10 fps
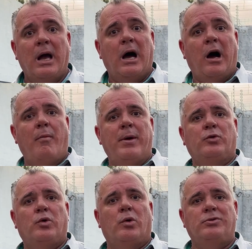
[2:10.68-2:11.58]

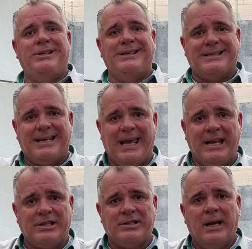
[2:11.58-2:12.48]
aumentou de
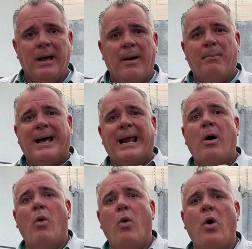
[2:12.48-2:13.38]
seis para
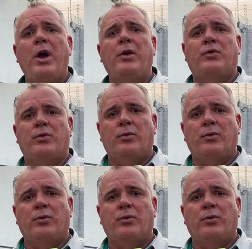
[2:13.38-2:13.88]
oito